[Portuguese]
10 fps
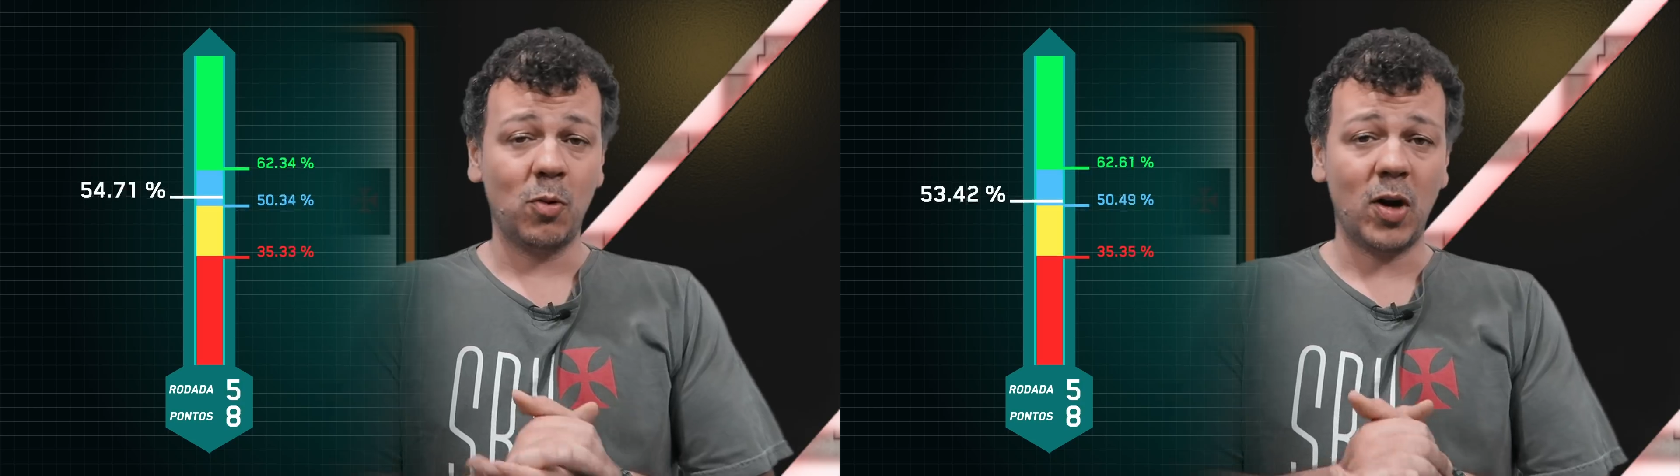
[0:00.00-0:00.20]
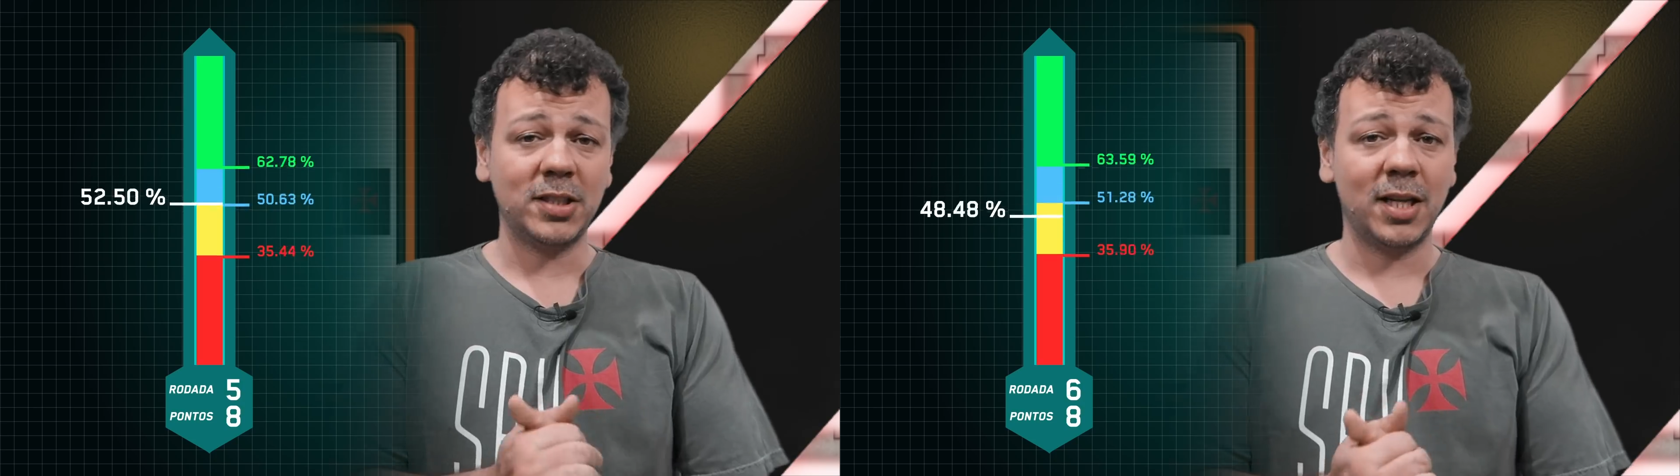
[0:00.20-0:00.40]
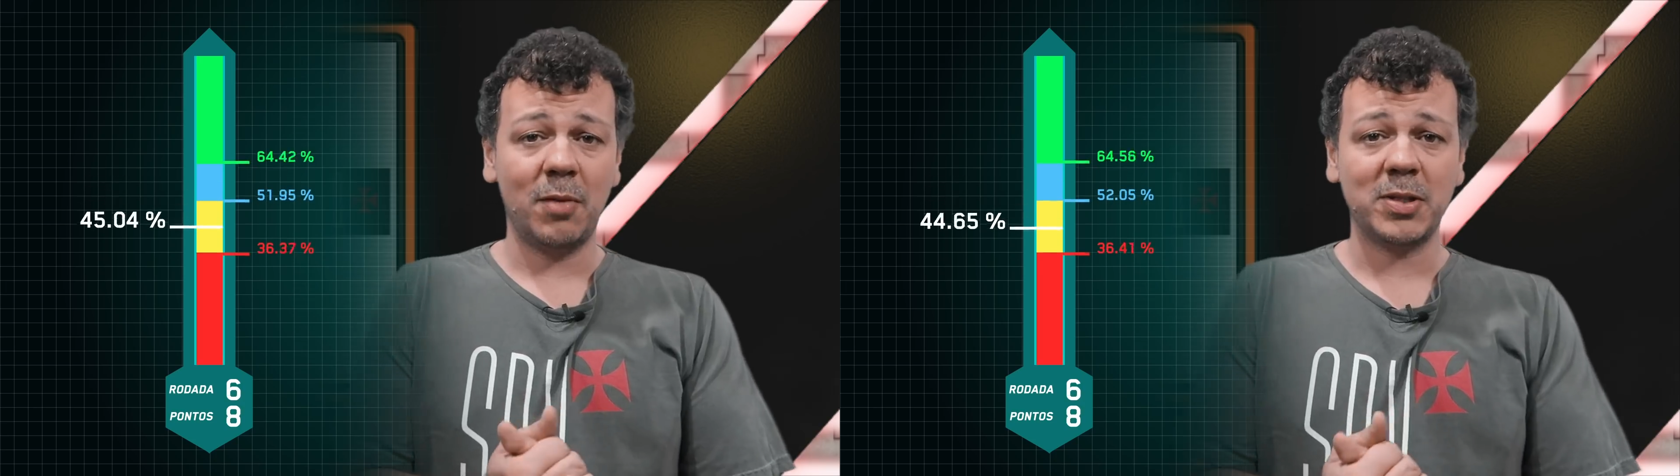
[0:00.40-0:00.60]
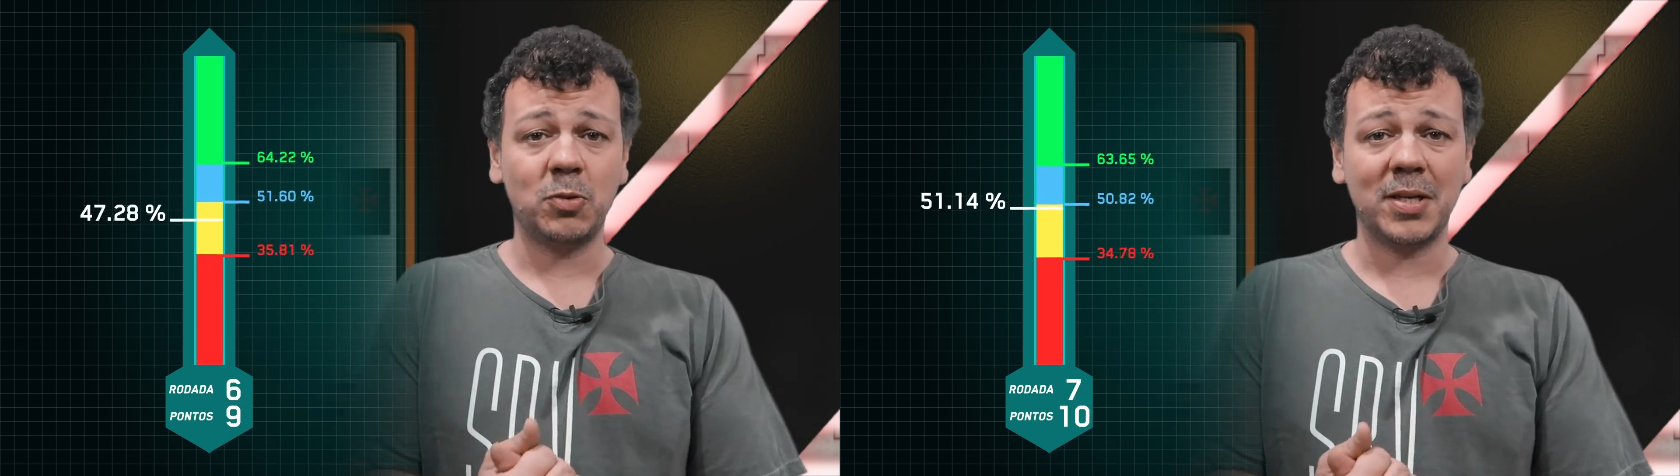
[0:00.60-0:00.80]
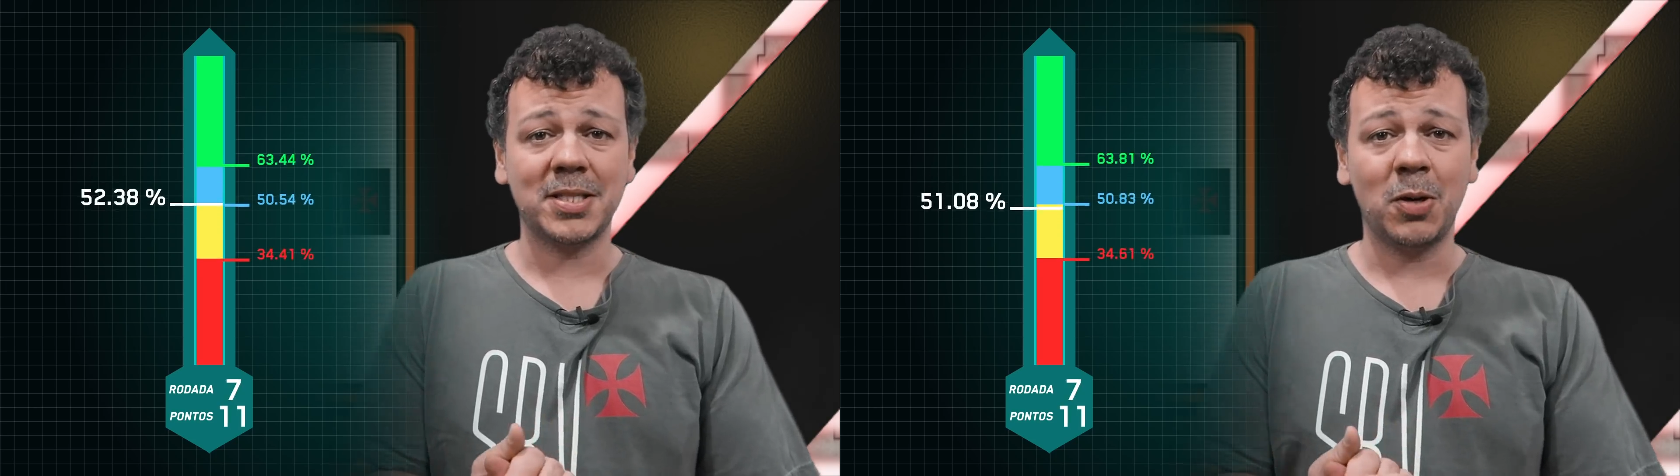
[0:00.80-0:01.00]
mostra, é uma
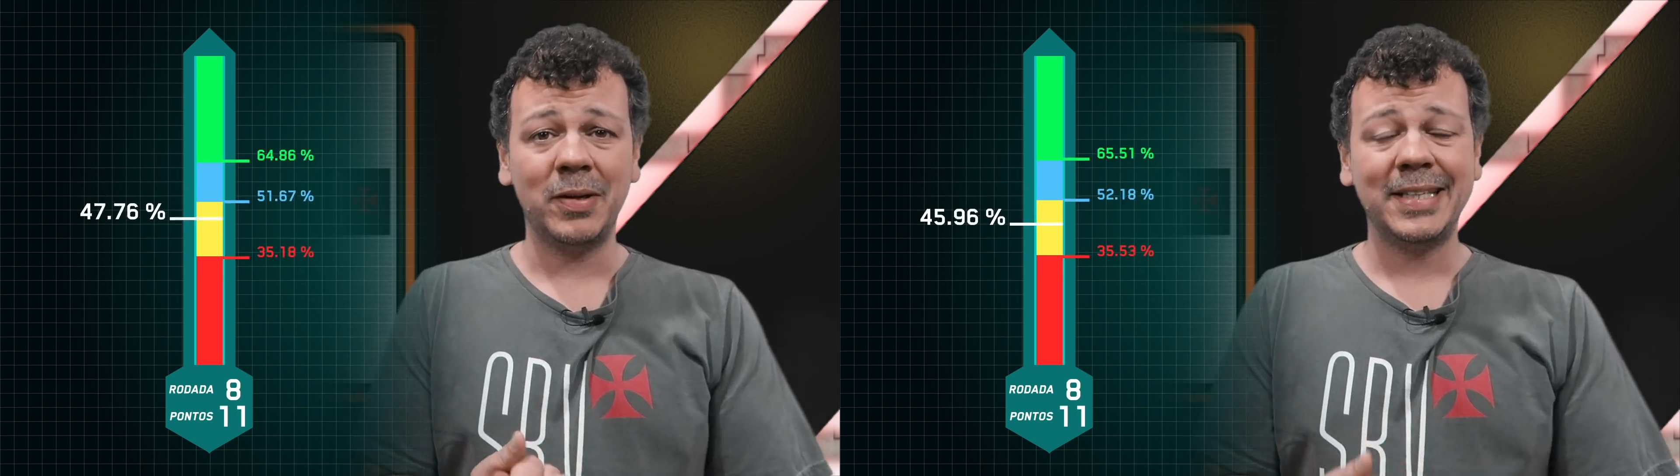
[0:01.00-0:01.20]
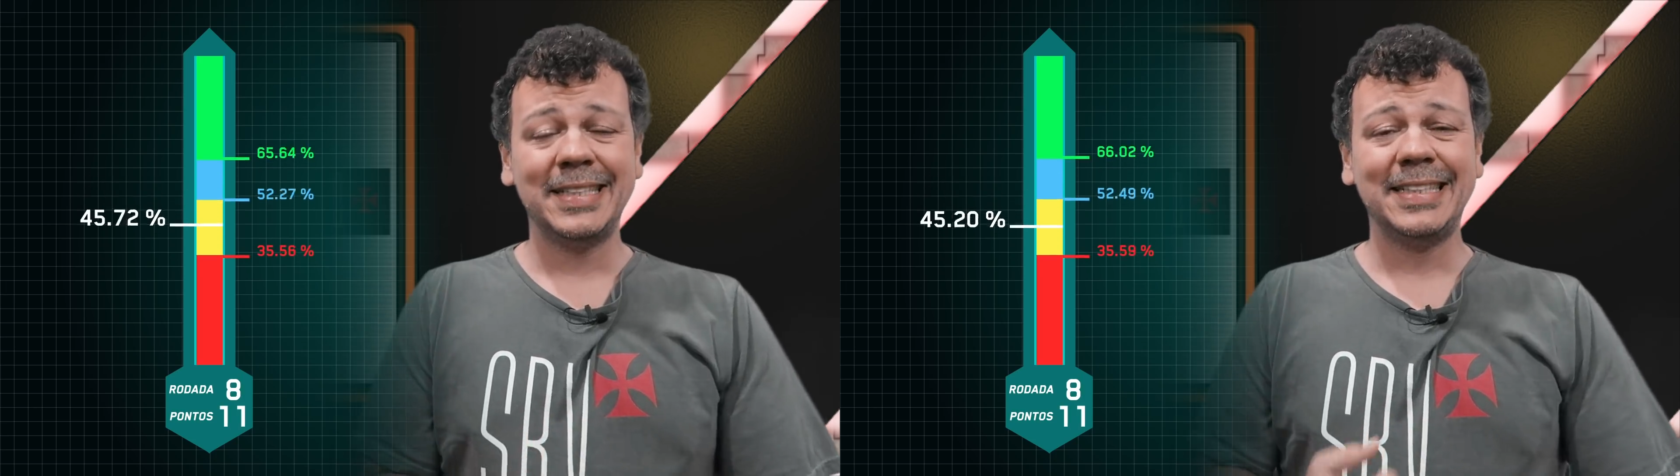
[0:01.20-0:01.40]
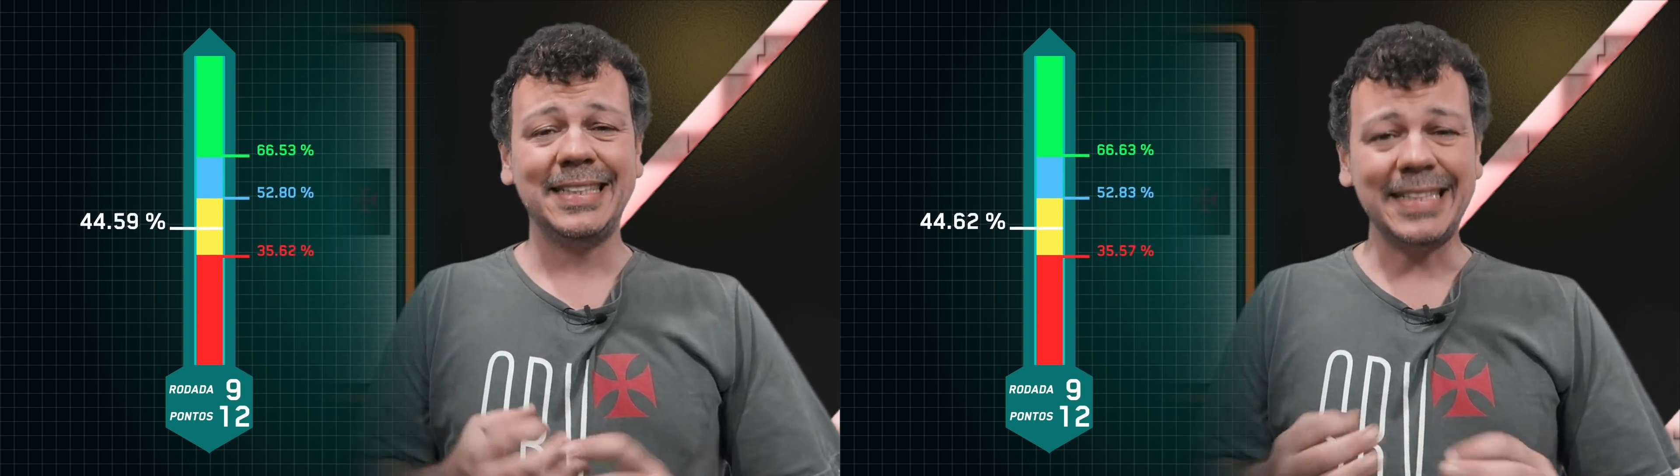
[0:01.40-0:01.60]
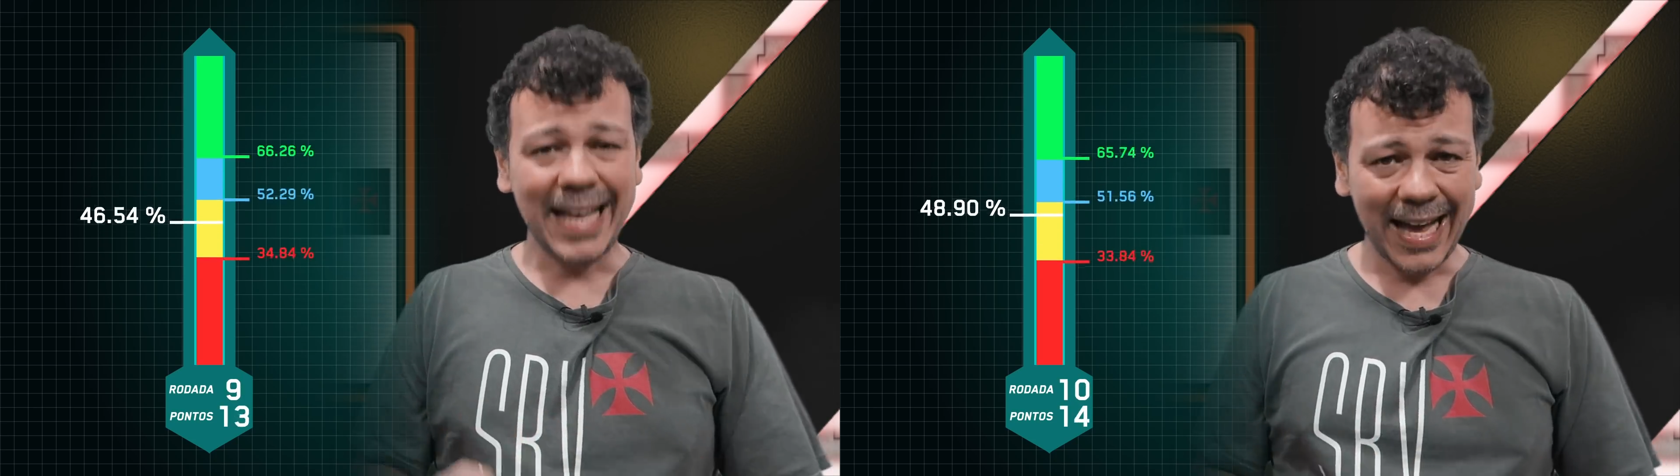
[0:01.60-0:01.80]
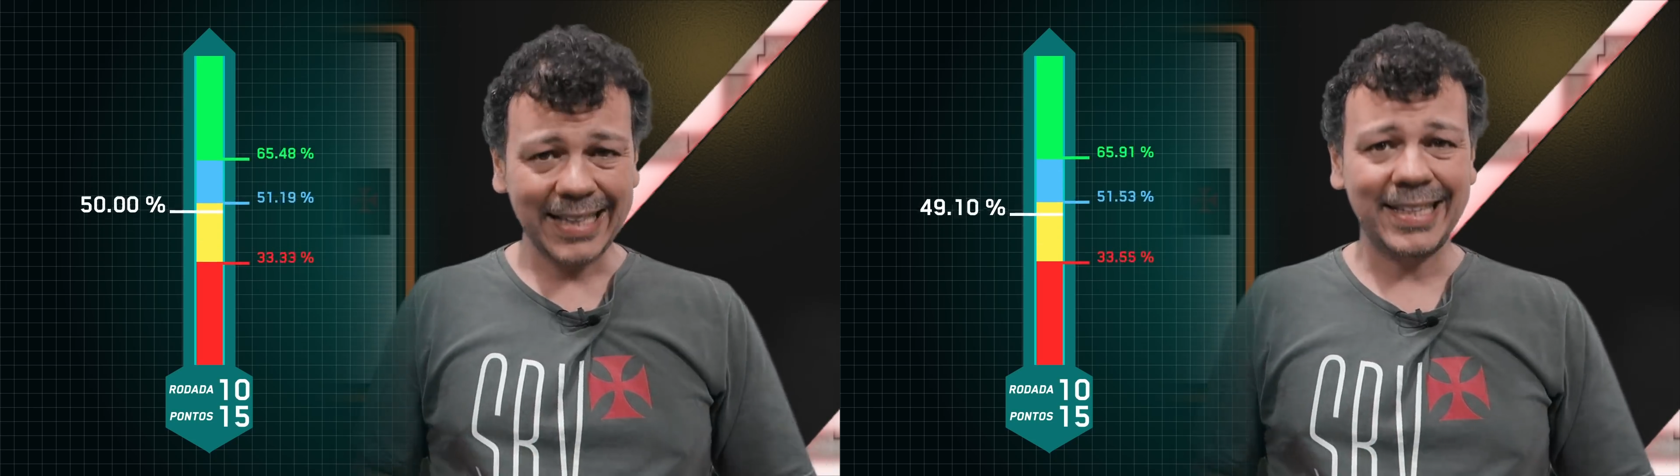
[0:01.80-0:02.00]
situação
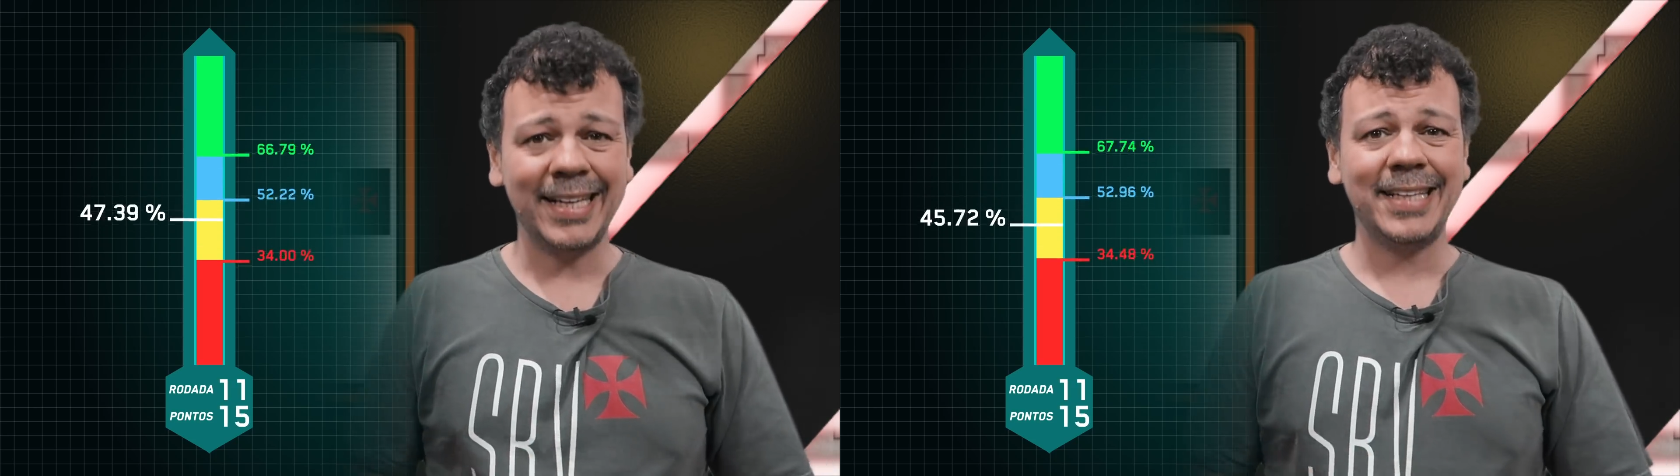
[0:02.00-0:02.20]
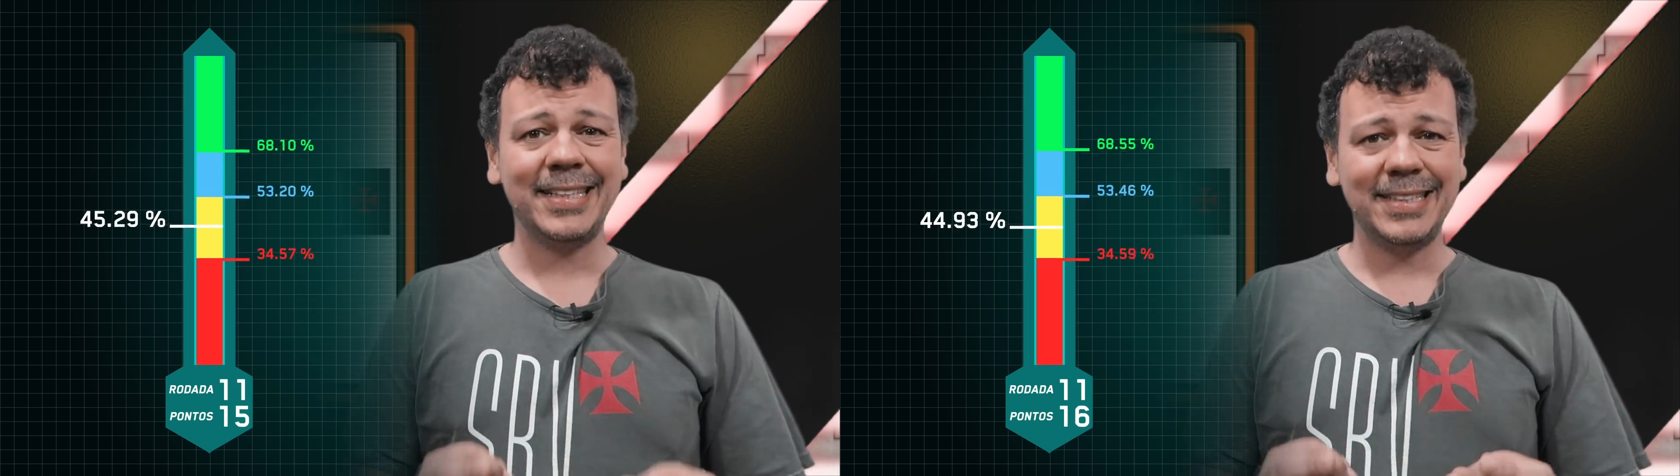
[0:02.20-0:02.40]
nada,